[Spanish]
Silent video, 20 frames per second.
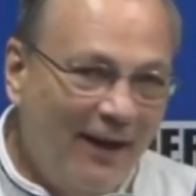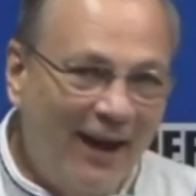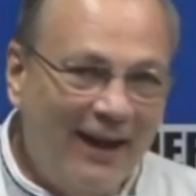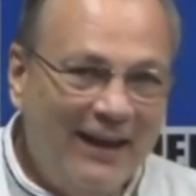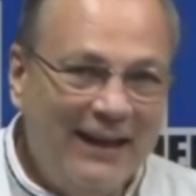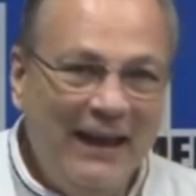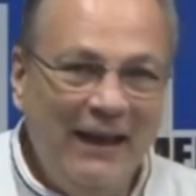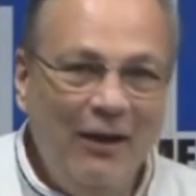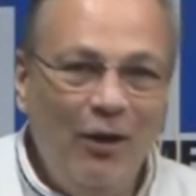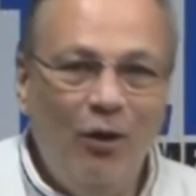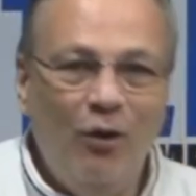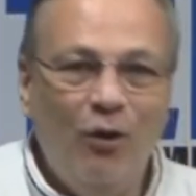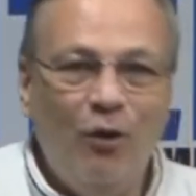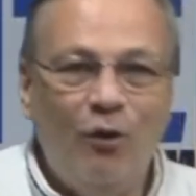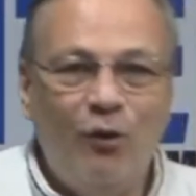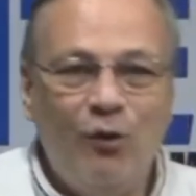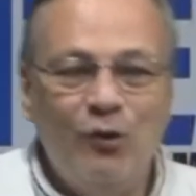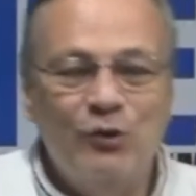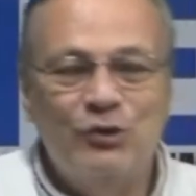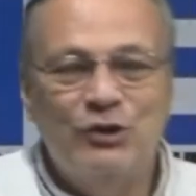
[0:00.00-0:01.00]
Aquí
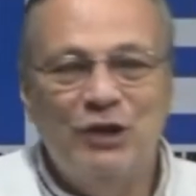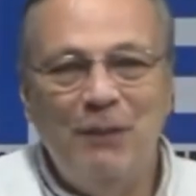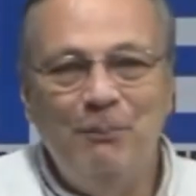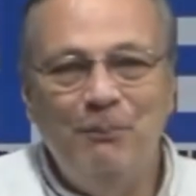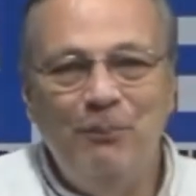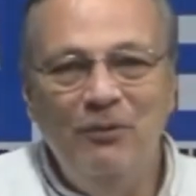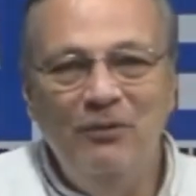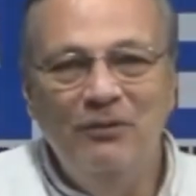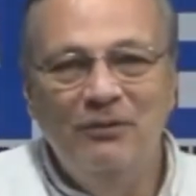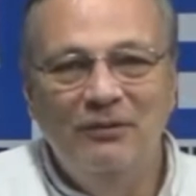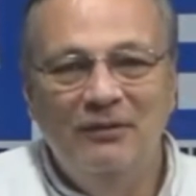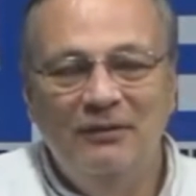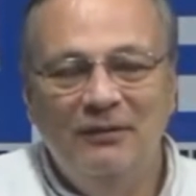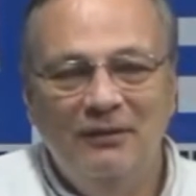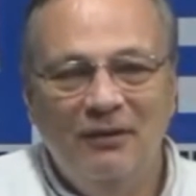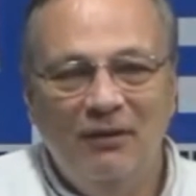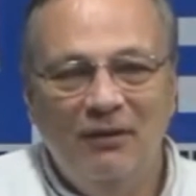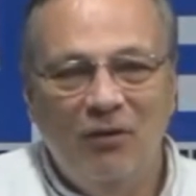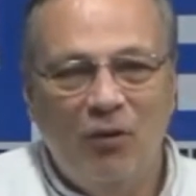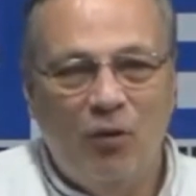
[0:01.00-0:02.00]
los COSEPos
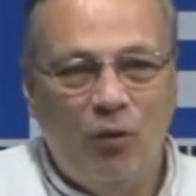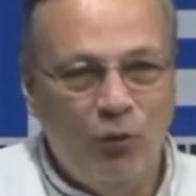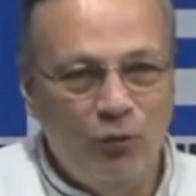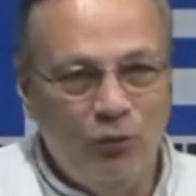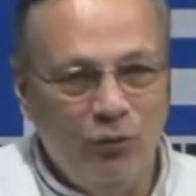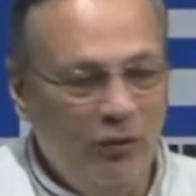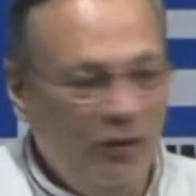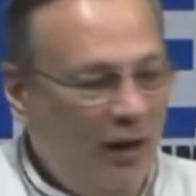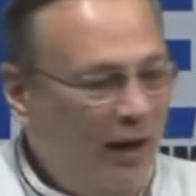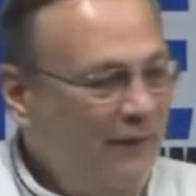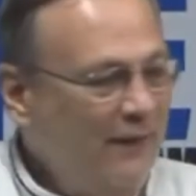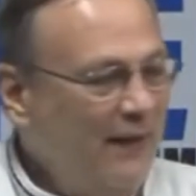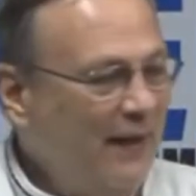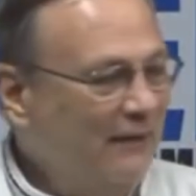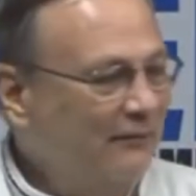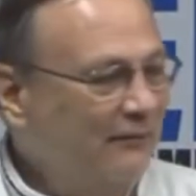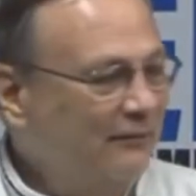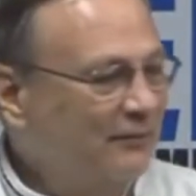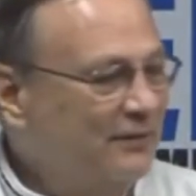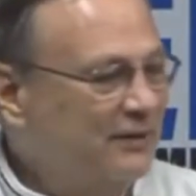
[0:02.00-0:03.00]

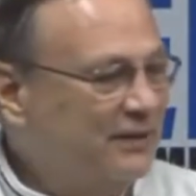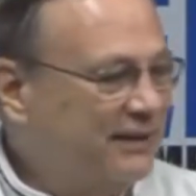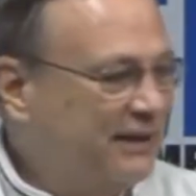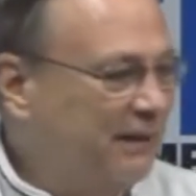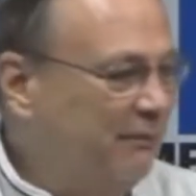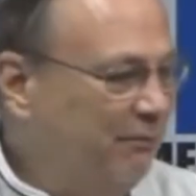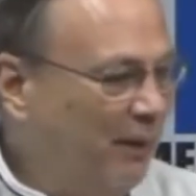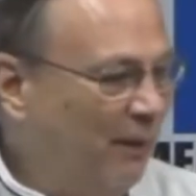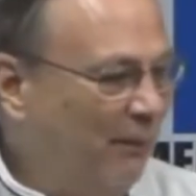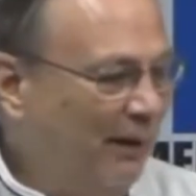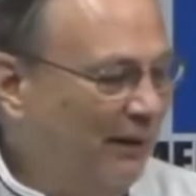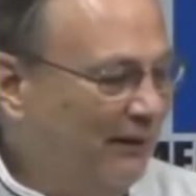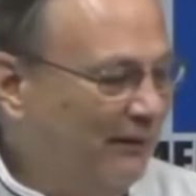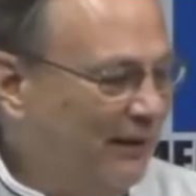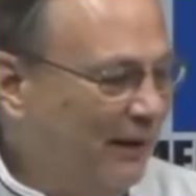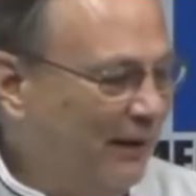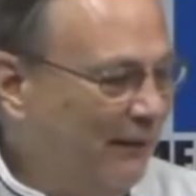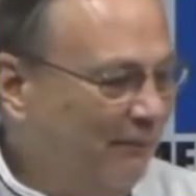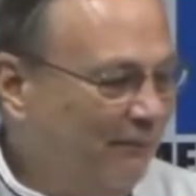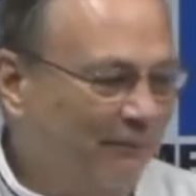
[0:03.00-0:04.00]
andan
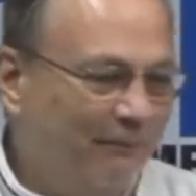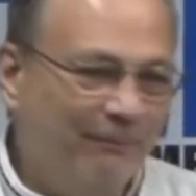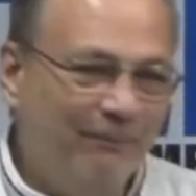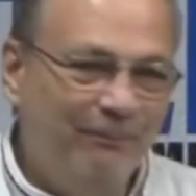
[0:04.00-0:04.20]
simplemente